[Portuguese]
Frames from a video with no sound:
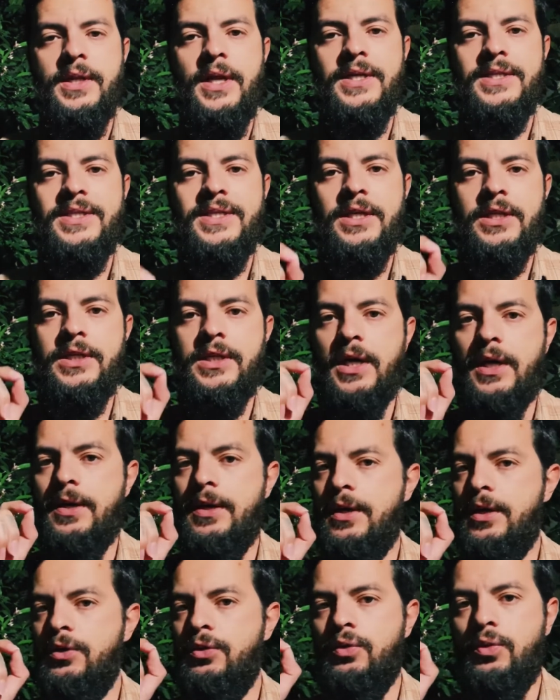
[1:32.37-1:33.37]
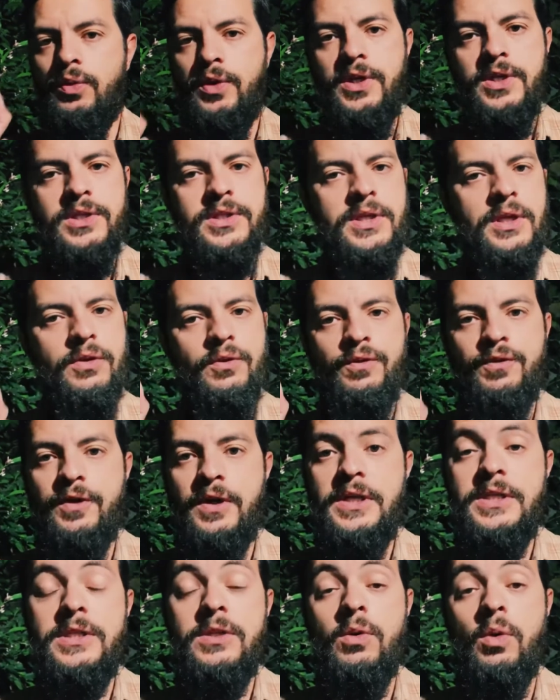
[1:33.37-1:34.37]
Seja no Insta, no
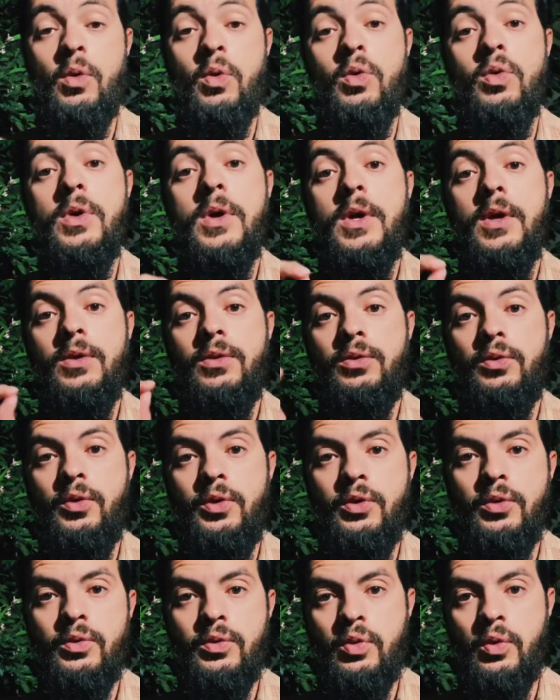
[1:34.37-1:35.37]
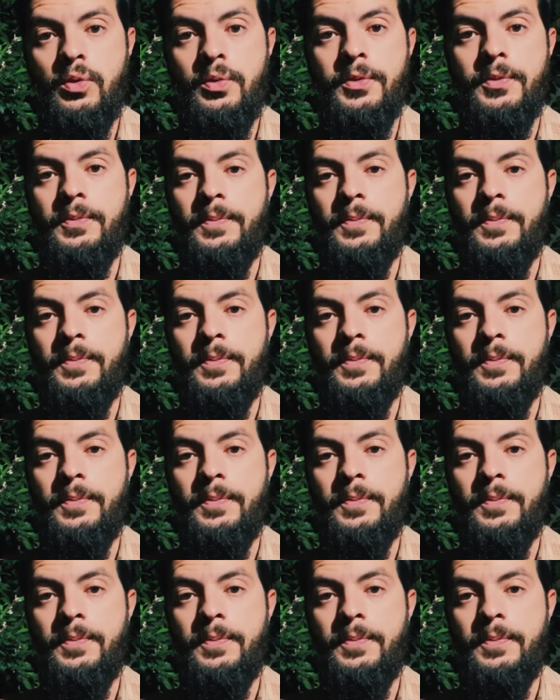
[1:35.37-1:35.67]
Face ou no YouTube.